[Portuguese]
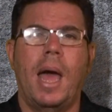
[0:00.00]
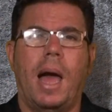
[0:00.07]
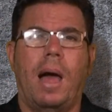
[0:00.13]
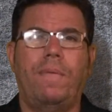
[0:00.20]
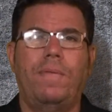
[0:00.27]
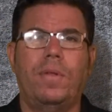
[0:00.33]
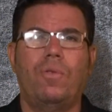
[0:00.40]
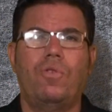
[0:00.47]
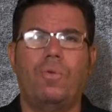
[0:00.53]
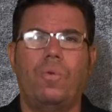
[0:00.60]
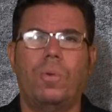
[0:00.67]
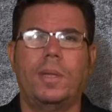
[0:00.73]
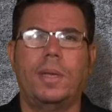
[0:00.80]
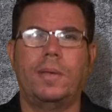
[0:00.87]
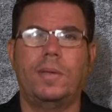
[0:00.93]
Afinal de
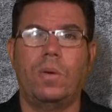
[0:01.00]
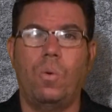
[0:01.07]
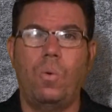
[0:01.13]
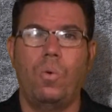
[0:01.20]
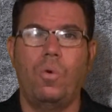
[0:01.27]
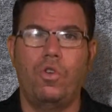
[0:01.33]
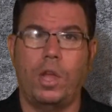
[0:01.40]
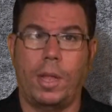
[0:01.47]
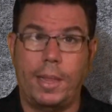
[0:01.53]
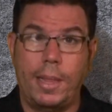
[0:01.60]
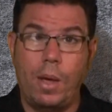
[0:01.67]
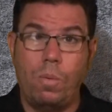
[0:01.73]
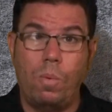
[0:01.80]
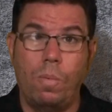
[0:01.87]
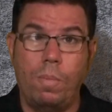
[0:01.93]
contas, hoje,
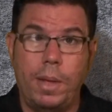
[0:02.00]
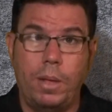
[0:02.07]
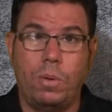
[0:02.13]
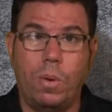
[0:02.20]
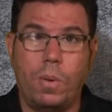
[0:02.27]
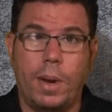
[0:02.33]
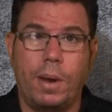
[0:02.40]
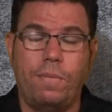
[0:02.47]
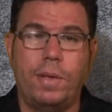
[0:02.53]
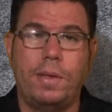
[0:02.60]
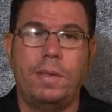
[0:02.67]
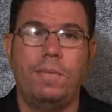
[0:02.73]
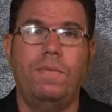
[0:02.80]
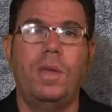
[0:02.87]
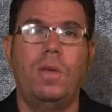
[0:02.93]
até o momento que eu gravei
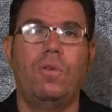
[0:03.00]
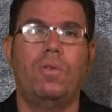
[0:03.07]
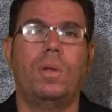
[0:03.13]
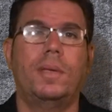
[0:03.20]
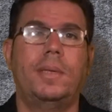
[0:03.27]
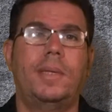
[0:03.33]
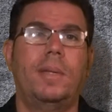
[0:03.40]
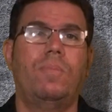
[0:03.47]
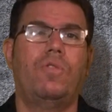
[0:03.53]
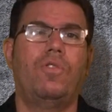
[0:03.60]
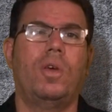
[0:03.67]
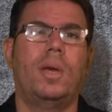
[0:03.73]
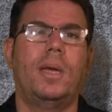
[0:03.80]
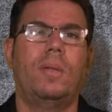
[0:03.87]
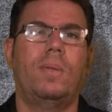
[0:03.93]
esse vídeo, nós estamos
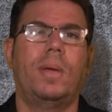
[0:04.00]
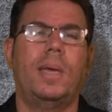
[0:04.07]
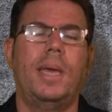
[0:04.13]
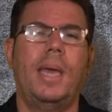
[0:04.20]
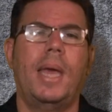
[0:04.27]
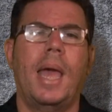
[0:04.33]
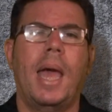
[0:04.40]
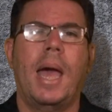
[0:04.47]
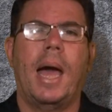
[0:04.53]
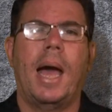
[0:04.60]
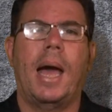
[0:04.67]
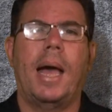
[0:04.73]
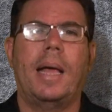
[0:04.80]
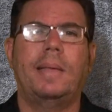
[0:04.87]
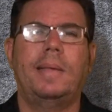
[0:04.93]
chegando aqui
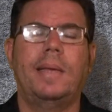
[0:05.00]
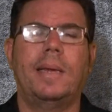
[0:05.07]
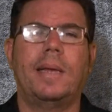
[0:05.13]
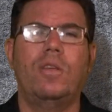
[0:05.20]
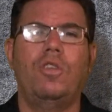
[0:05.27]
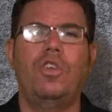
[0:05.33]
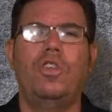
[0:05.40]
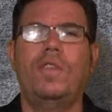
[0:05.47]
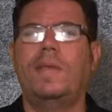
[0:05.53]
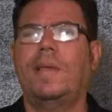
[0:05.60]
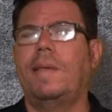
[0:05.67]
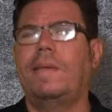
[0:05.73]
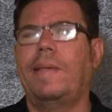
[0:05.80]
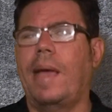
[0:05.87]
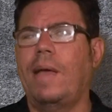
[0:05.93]
a cerca de
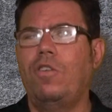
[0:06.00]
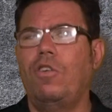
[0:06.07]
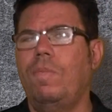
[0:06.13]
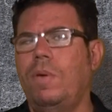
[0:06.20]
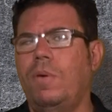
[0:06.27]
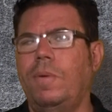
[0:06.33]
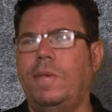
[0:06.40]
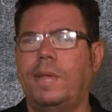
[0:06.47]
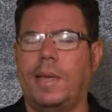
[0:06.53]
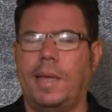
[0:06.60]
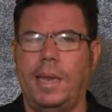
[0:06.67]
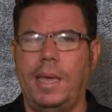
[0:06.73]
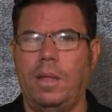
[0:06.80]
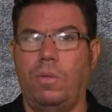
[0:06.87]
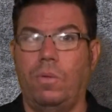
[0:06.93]
17 mil
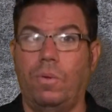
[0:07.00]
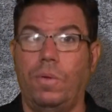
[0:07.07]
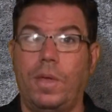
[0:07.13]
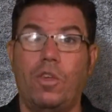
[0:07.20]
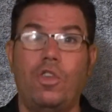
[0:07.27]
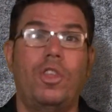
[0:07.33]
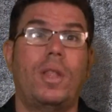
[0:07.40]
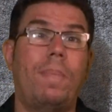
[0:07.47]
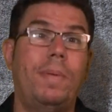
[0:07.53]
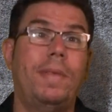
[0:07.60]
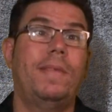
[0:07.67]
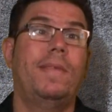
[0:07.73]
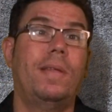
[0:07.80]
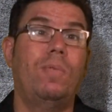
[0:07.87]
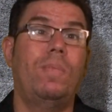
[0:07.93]
inscritos e a gente está
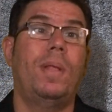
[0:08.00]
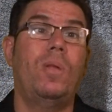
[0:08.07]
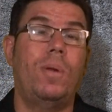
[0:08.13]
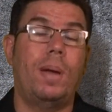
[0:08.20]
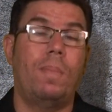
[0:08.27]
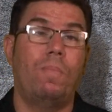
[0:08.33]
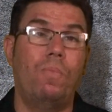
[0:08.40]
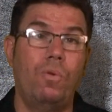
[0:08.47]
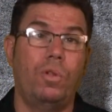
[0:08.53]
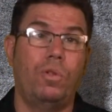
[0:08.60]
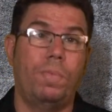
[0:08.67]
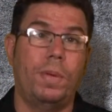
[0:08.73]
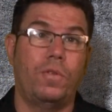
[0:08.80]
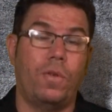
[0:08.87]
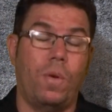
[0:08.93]
precisando melhorar muito,
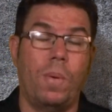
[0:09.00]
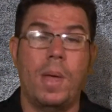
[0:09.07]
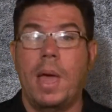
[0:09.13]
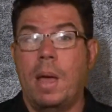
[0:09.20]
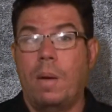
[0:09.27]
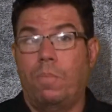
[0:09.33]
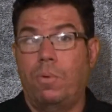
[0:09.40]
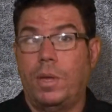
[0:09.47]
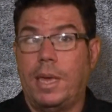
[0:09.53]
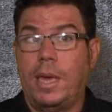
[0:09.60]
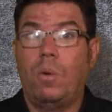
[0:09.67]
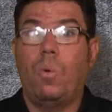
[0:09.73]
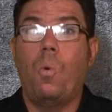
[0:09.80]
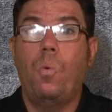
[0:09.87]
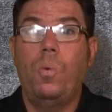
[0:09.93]
pessoal, porque
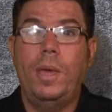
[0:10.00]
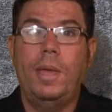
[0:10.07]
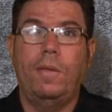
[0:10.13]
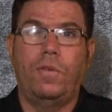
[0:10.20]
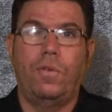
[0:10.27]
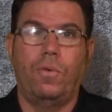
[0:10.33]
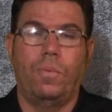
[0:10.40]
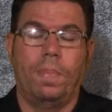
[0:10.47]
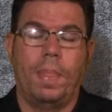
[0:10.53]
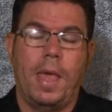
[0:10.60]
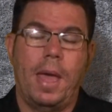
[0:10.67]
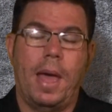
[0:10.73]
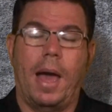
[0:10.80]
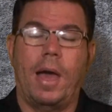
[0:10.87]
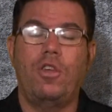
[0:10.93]
com isso
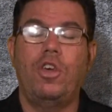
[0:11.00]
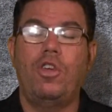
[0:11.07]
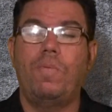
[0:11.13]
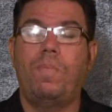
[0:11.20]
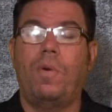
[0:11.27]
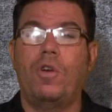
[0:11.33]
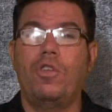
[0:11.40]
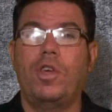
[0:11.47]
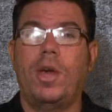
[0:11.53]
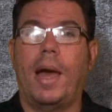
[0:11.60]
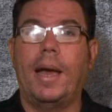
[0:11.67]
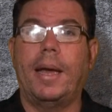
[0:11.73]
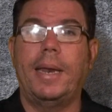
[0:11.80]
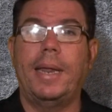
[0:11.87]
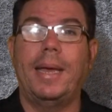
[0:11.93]
a gente pode
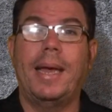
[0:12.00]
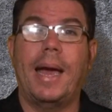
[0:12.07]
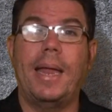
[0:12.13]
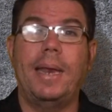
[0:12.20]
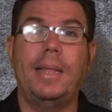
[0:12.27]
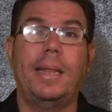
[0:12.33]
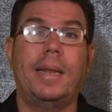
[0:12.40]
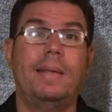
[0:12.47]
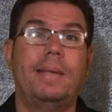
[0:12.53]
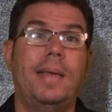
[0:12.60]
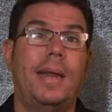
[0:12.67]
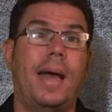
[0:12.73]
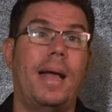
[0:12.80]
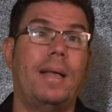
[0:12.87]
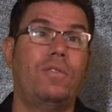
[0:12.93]
agregar e
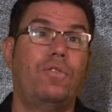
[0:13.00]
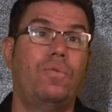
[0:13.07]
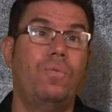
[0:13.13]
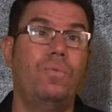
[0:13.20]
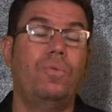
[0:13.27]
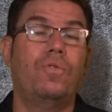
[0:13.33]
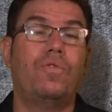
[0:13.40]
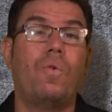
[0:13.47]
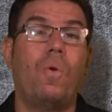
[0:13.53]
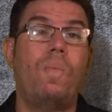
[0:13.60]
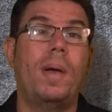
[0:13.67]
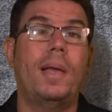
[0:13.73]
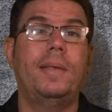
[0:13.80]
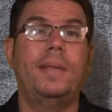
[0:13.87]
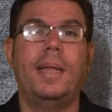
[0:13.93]
trazer assuntos com
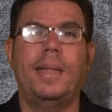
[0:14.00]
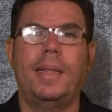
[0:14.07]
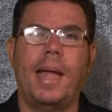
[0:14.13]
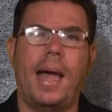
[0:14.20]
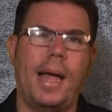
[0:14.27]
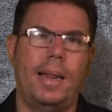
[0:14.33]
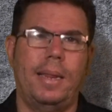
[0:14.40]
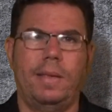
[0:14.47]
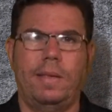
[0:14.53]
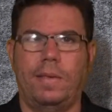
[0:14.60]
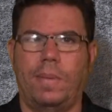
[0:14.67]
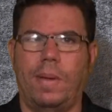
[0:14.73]
mais detalhes.